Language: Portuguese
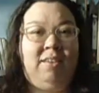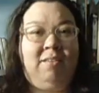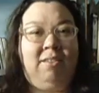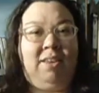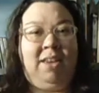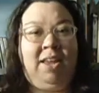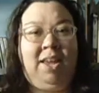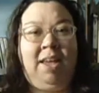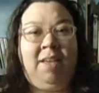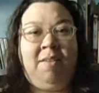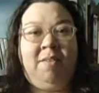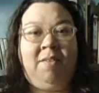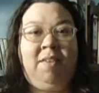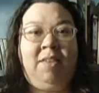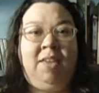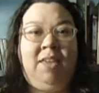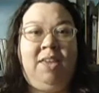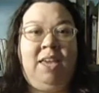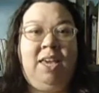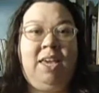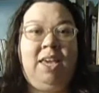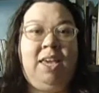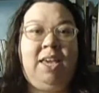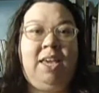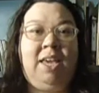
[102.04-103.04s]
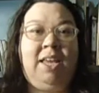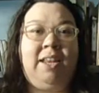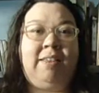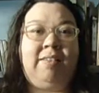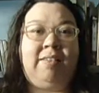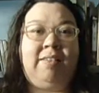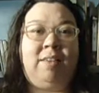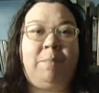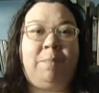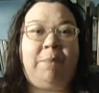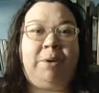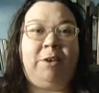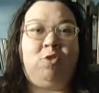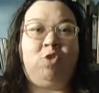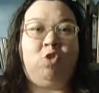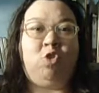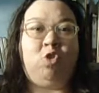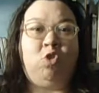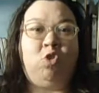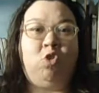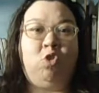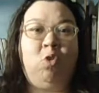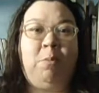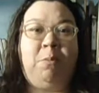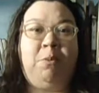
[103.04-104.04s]
né? E ele se
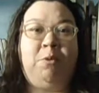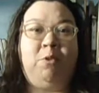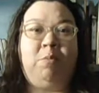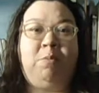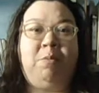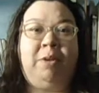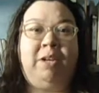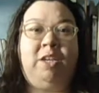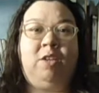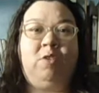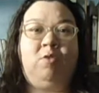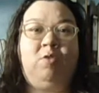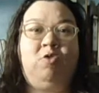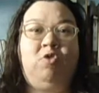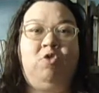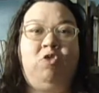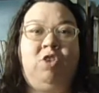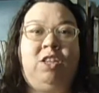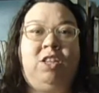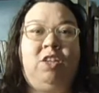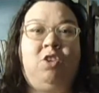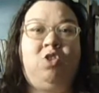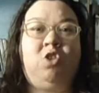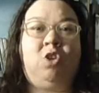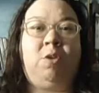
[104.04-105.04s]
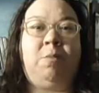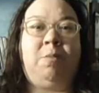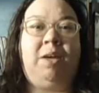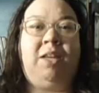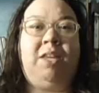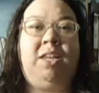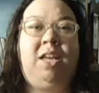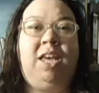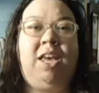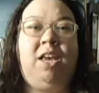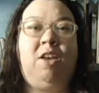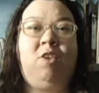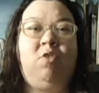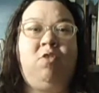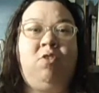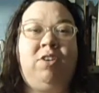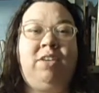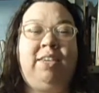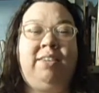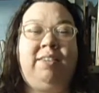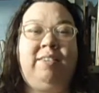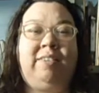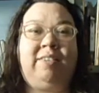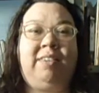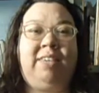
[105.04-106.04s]
apaixonou por uma erudita chamada
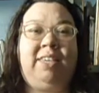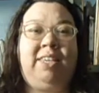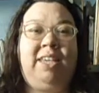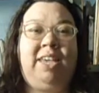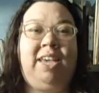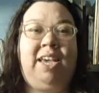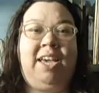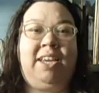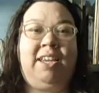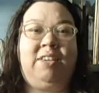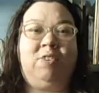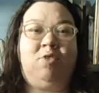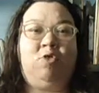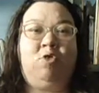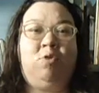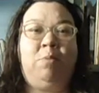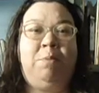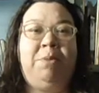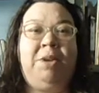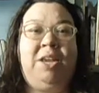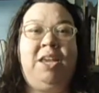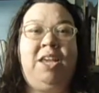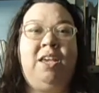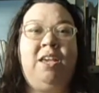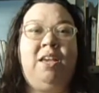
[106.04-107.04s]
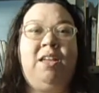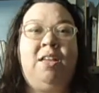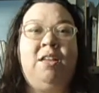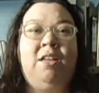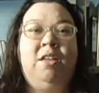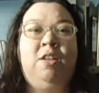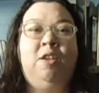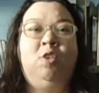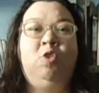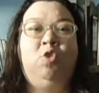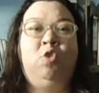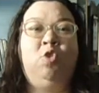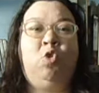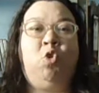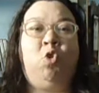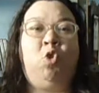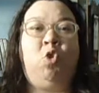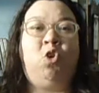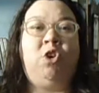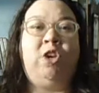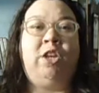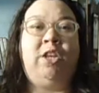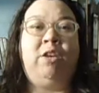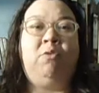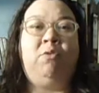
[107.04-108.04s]
Heloise, que era sobrinha do
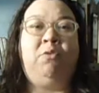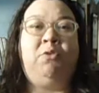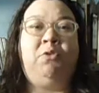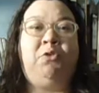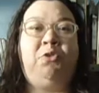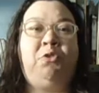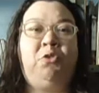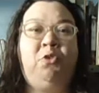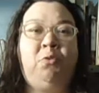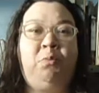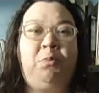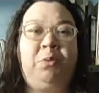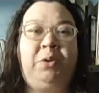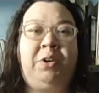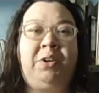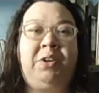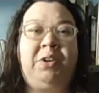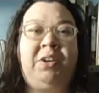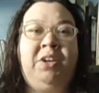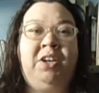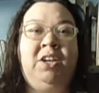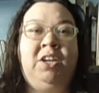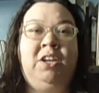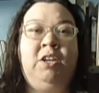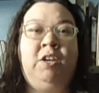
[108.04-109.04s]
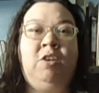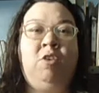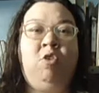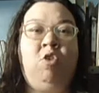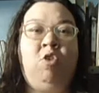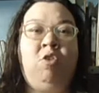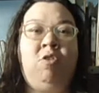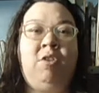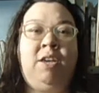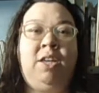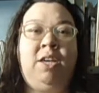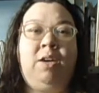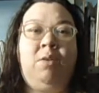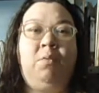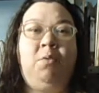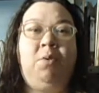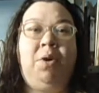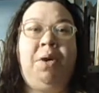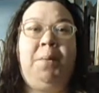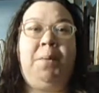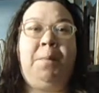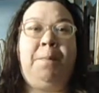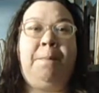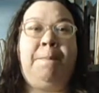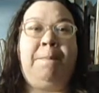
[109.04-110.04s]
cônego Fuber. Cônego
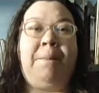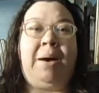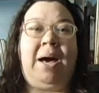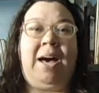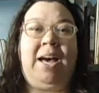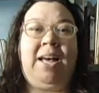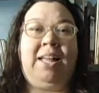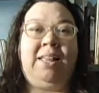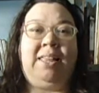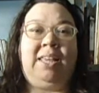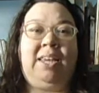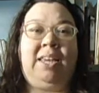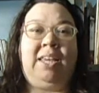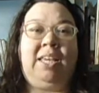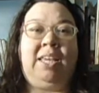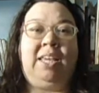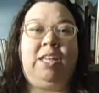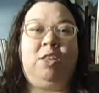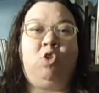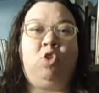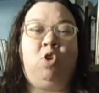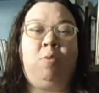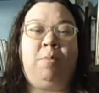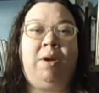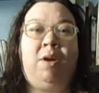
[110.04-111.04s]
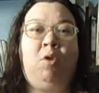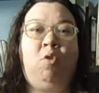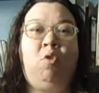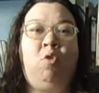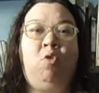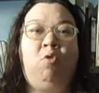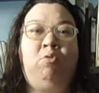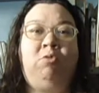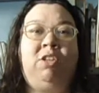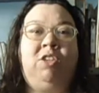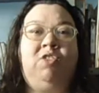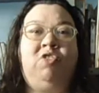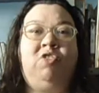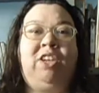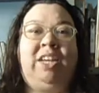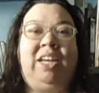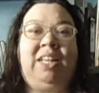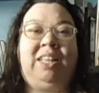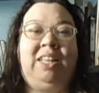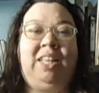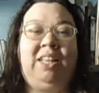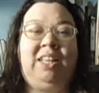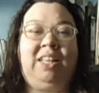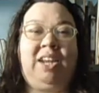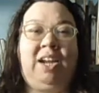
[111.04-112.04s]
é um padre que toma conta de
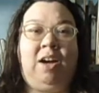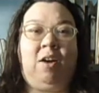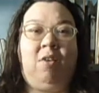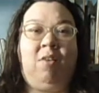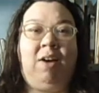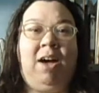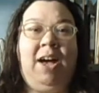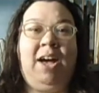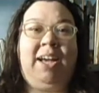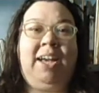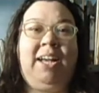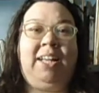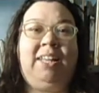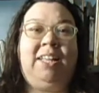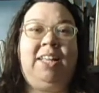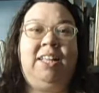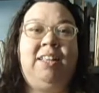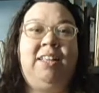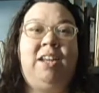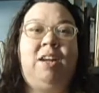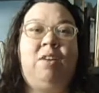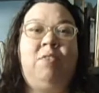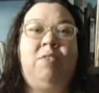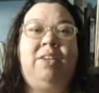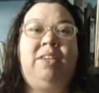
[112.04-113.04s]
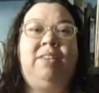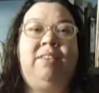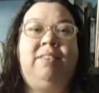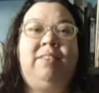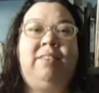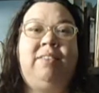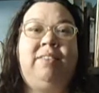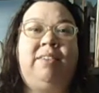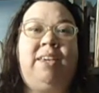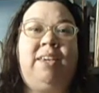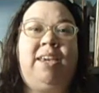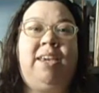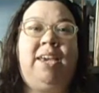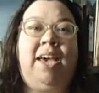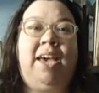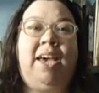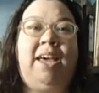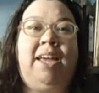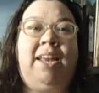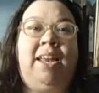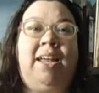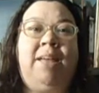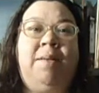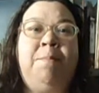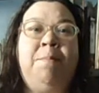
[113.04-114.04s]
catedral. A catedral em si
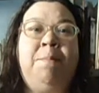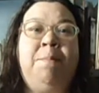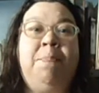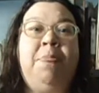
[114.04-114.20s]
era